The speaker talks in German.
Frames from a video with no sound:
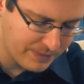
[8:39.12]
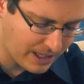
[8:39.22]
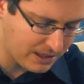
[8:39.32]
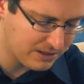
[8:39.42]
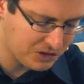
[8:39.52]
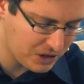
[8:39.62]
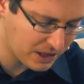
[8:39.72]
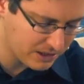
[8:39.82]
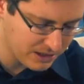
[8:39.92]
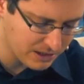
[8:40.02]
alle
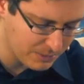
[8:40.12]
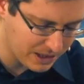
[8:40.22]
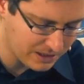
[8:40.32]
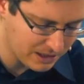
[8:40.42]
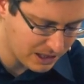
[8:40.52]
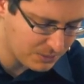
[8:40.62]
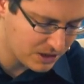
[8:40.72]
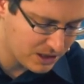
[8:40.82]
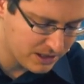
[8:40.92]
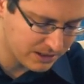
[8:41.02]
Tage, die ihr in dem Land lebt,
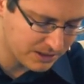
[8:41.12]
in